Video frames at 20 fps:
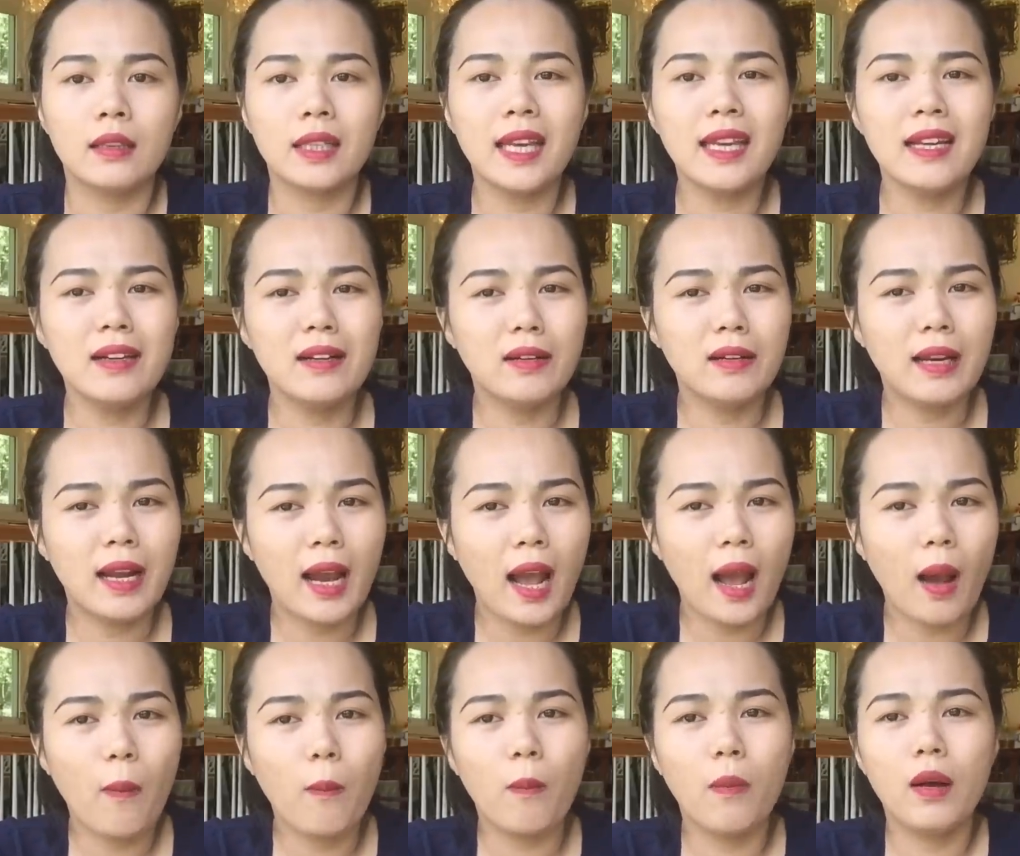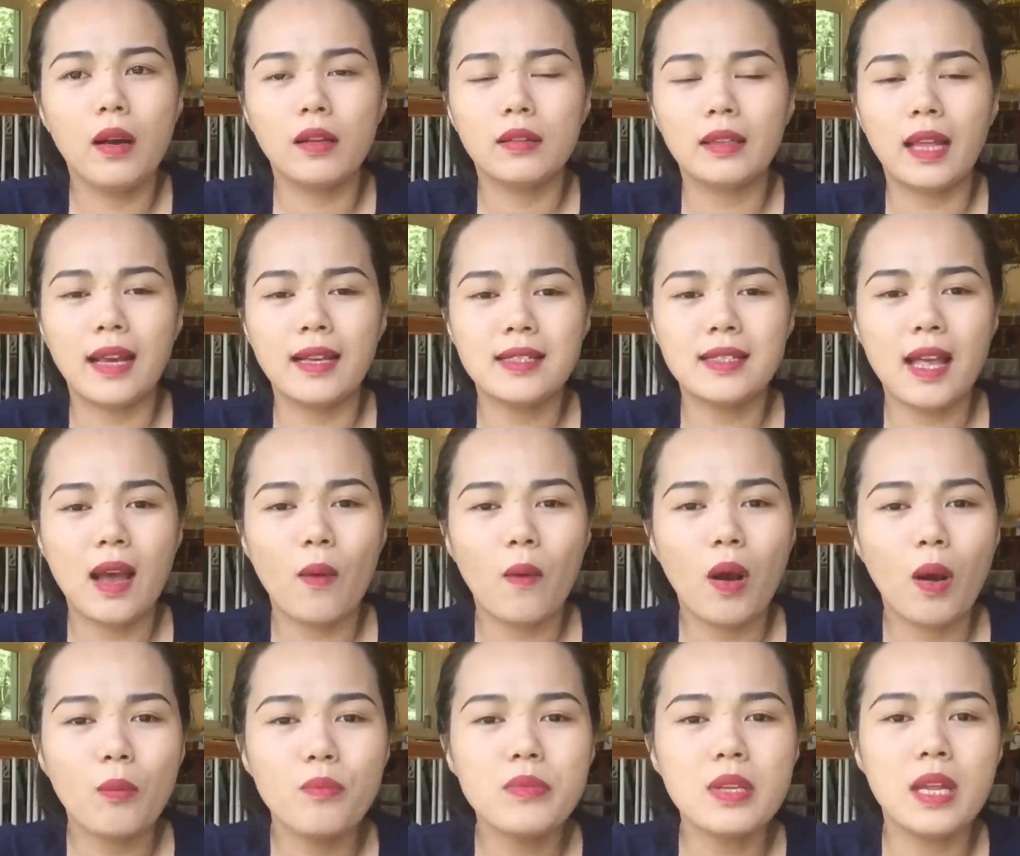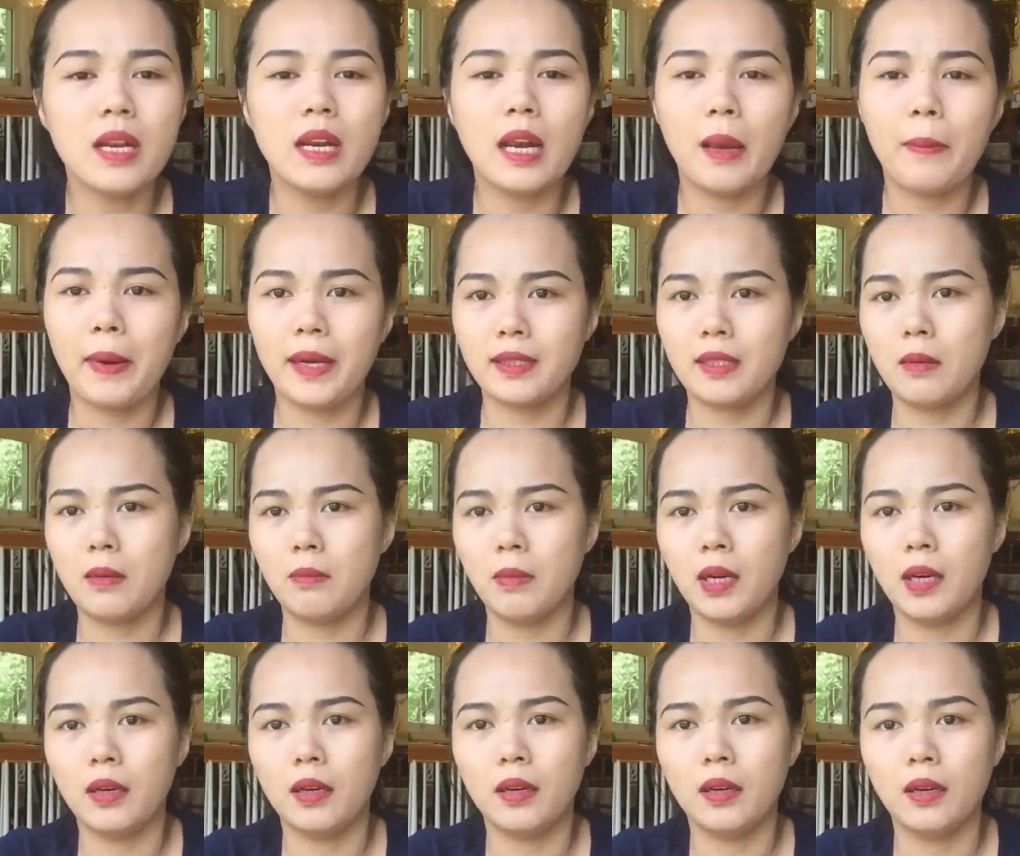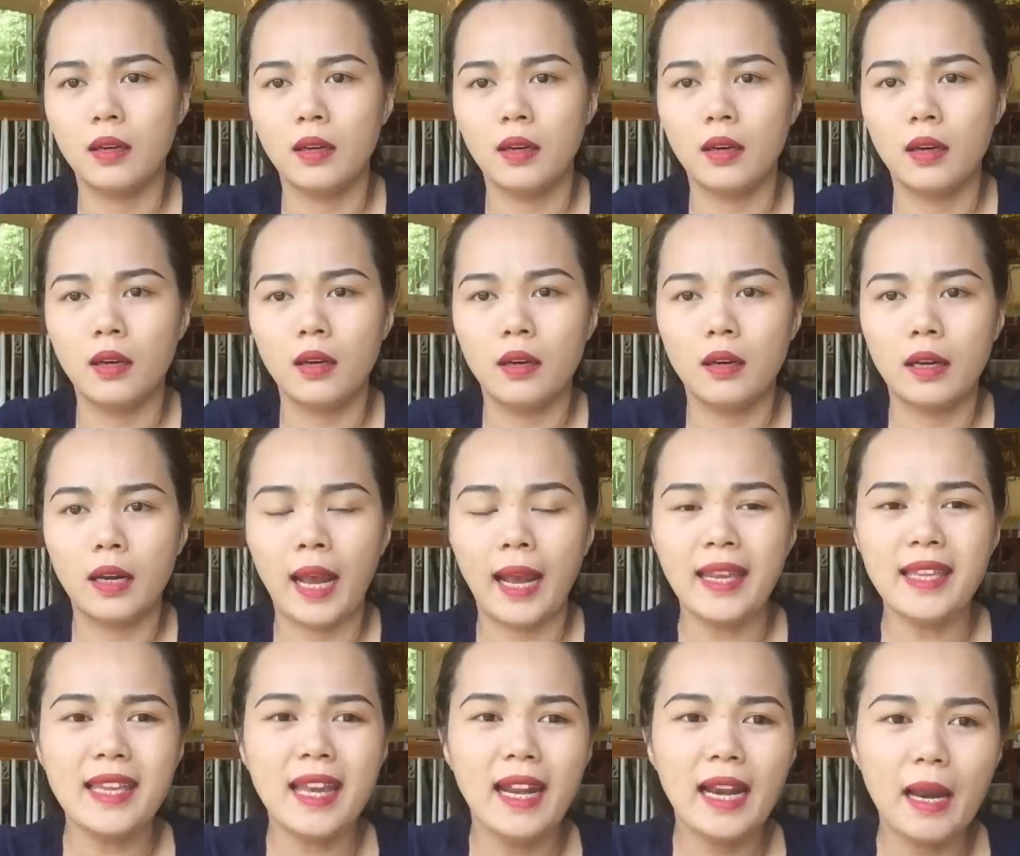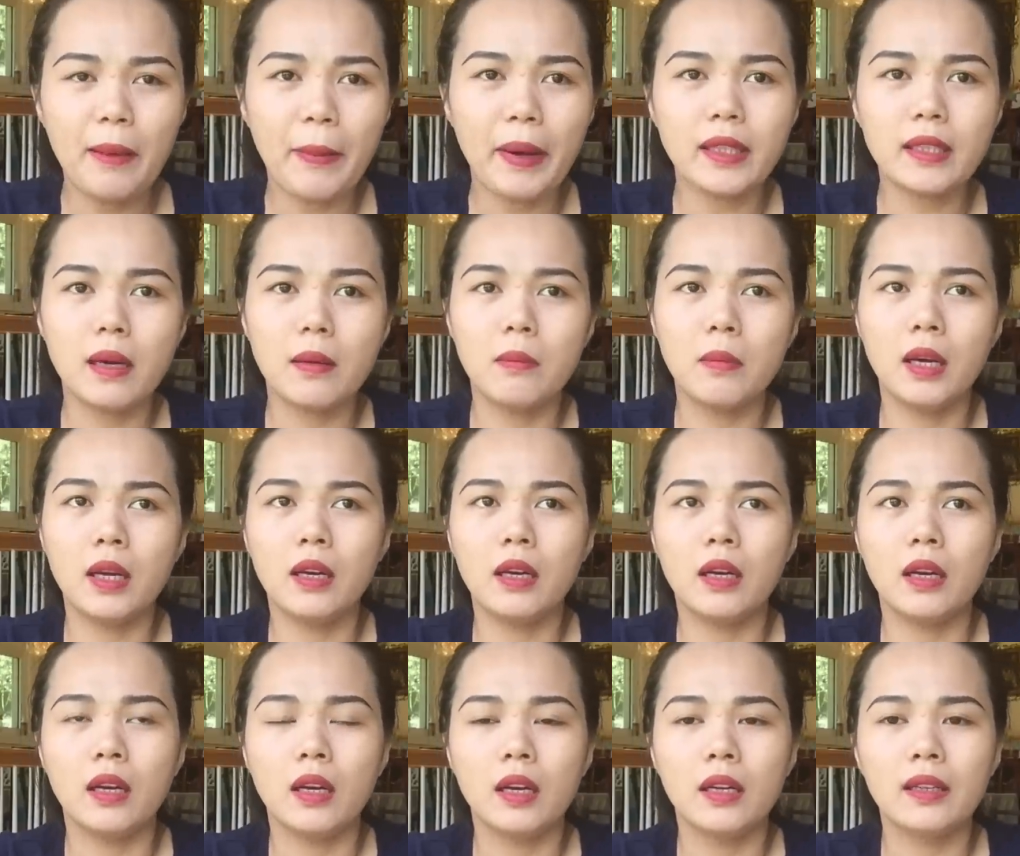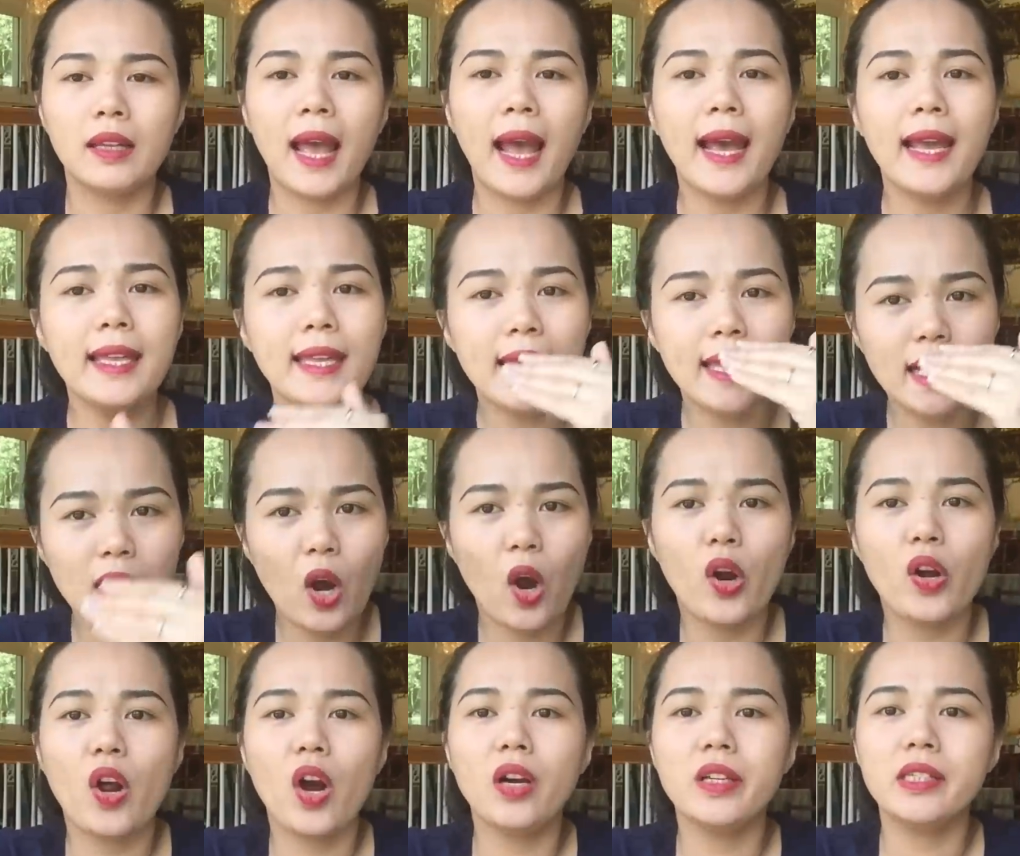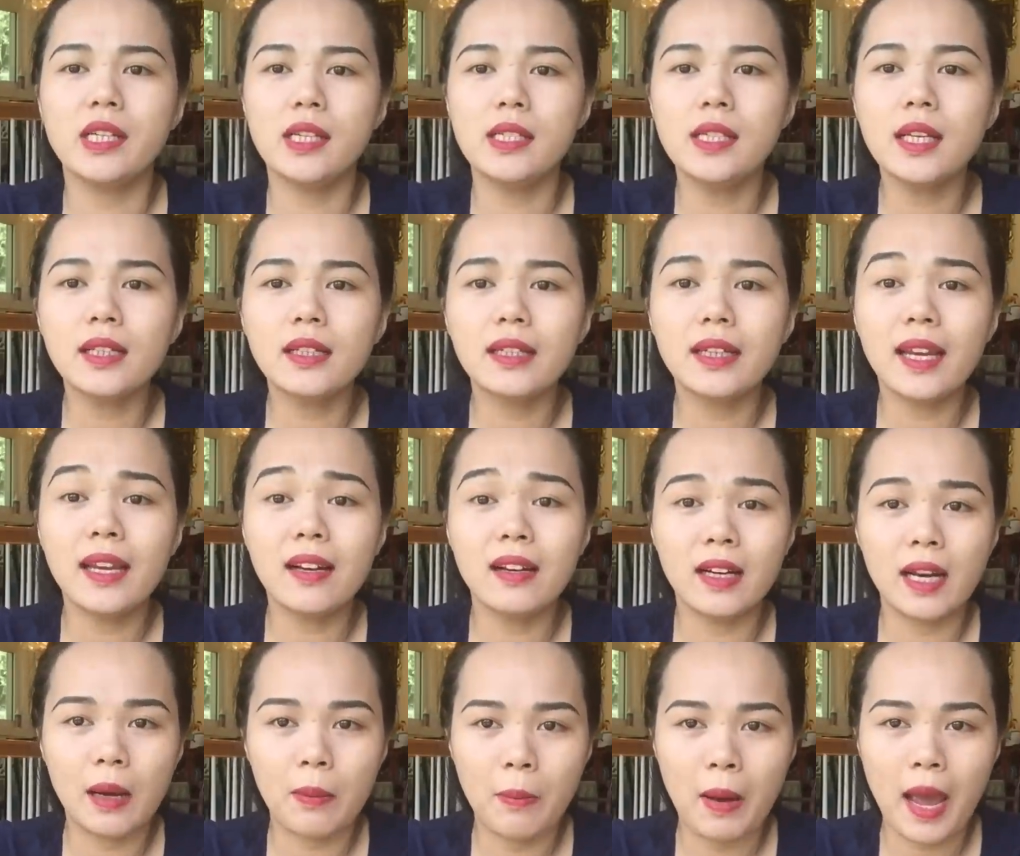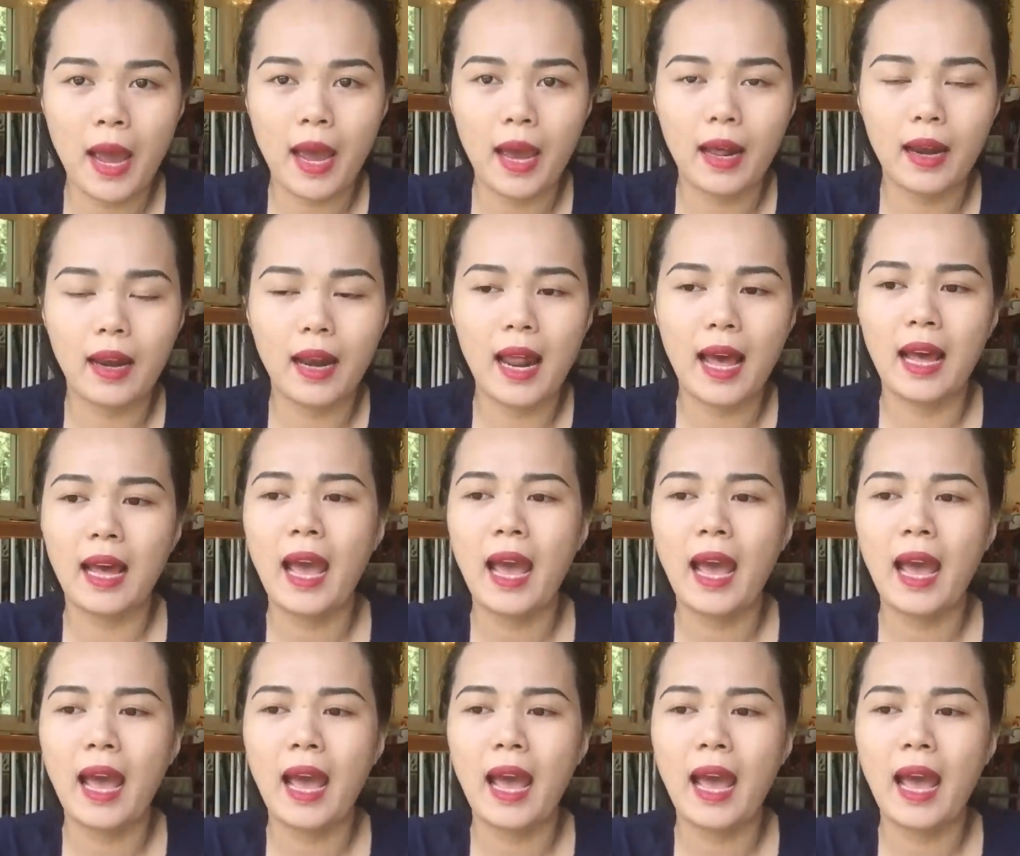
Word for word: cái người đàn ông á, tại sao không nhìn lại bản thân mình hãy nhìn lại bản thân mình thay vì ngồi đó chỉ trích cái người đàn bà là